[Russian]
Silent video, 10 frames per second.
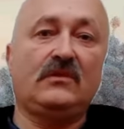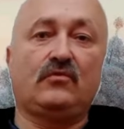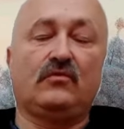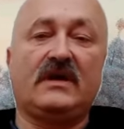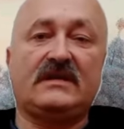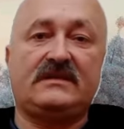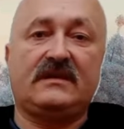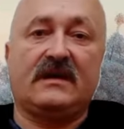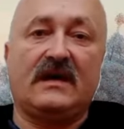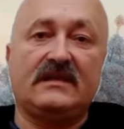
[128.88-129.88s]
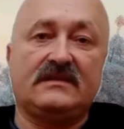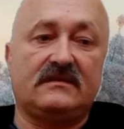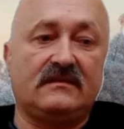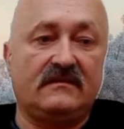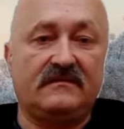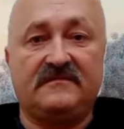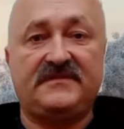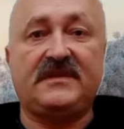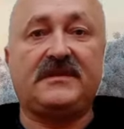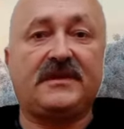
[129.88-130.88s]
туда стекались э,
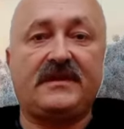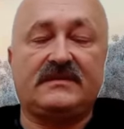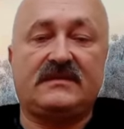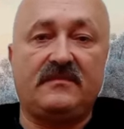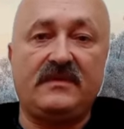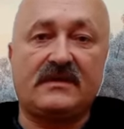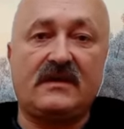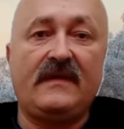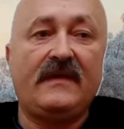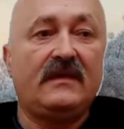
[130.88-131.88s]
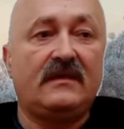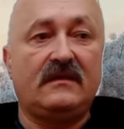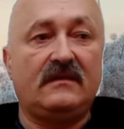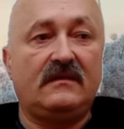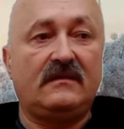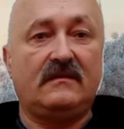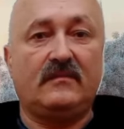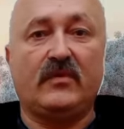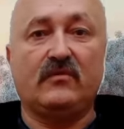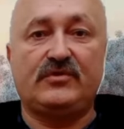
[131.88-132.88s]
все террористы мира,
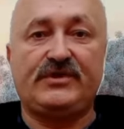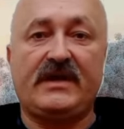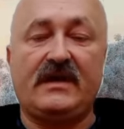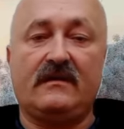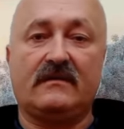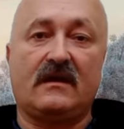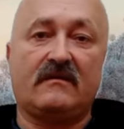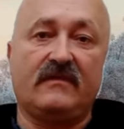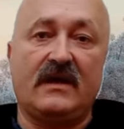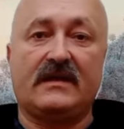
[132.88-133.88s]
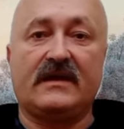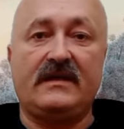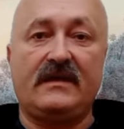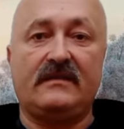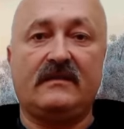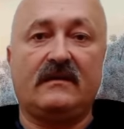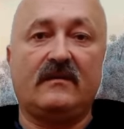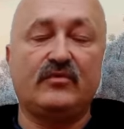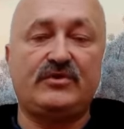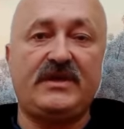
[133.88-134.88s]
и получая, как в Аль-Каеде,
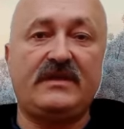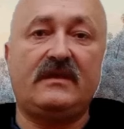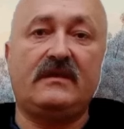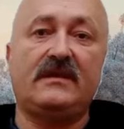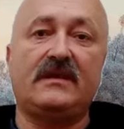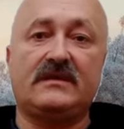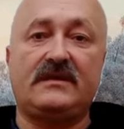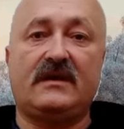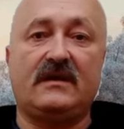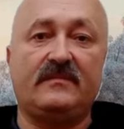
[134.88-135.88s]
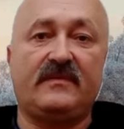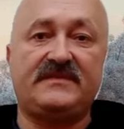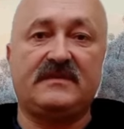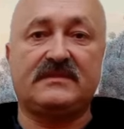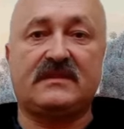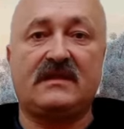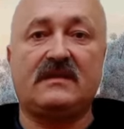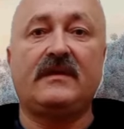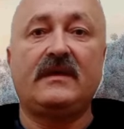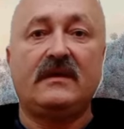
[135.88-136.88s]
обучение, ехали по всем
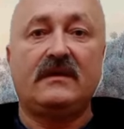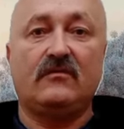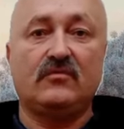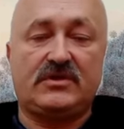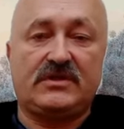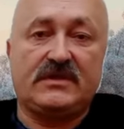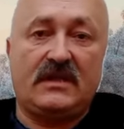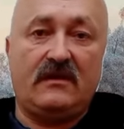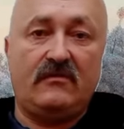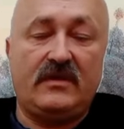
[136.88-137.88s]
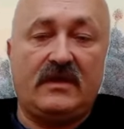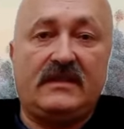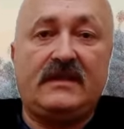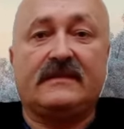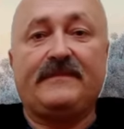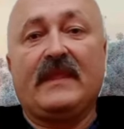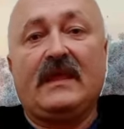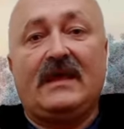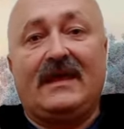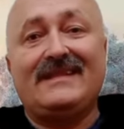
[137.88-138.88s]
странам и уничтожали людей. Нет,
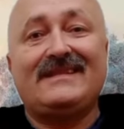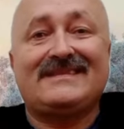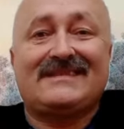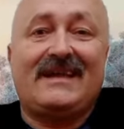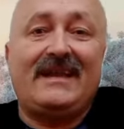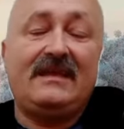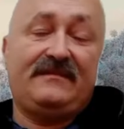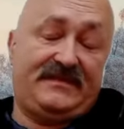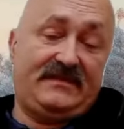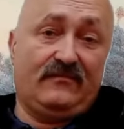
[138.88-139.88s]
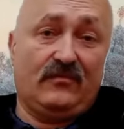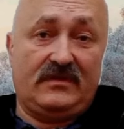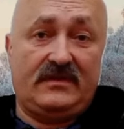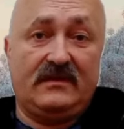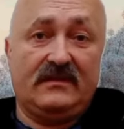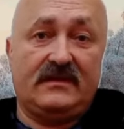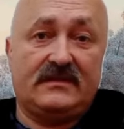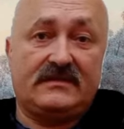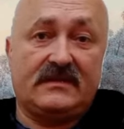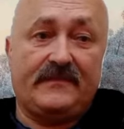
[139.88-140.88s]
это скорее всего
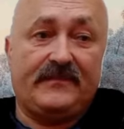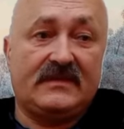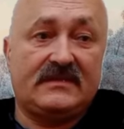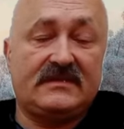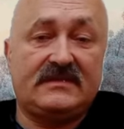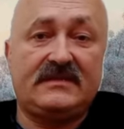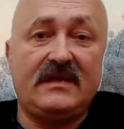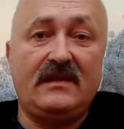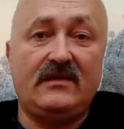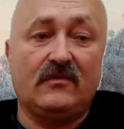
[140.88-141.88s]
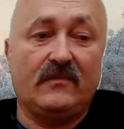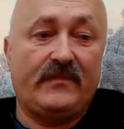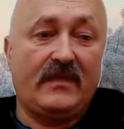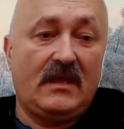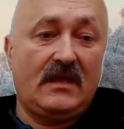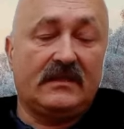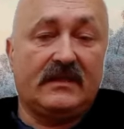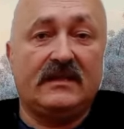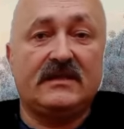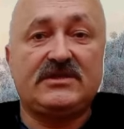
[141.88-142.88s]
делается с целью
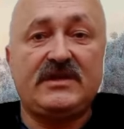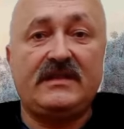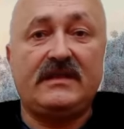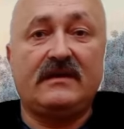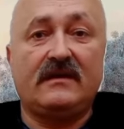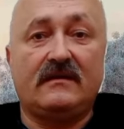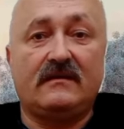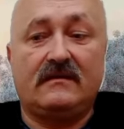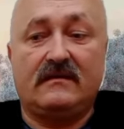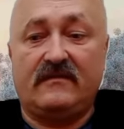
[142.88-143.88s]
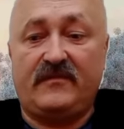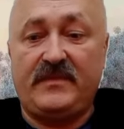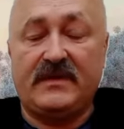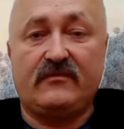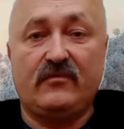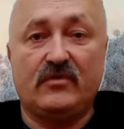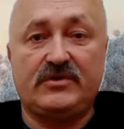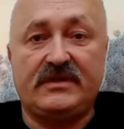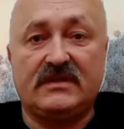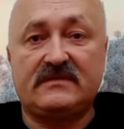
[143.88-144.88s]
наложения э, в первую
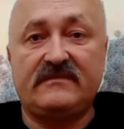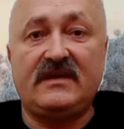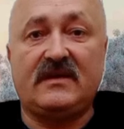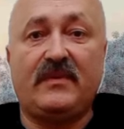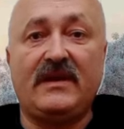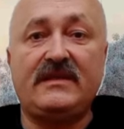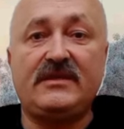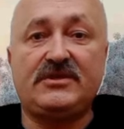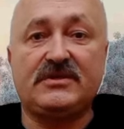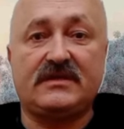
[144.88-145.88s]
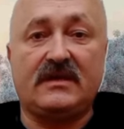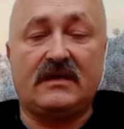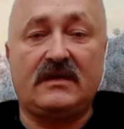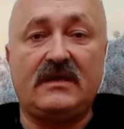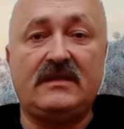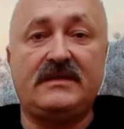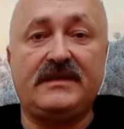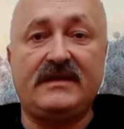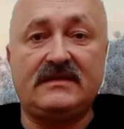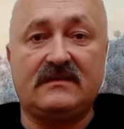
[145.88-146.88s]
очередь своих политических
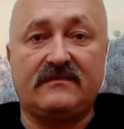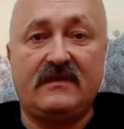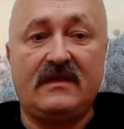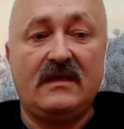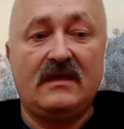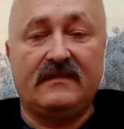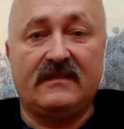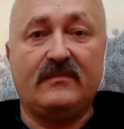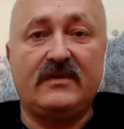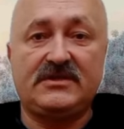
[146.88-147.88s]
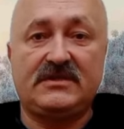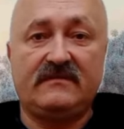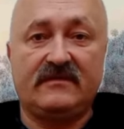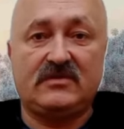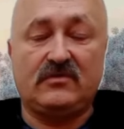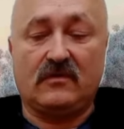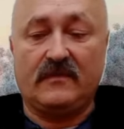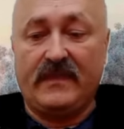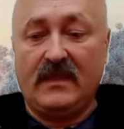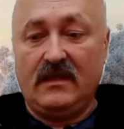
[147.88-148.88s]
интересов на Ближний Восток.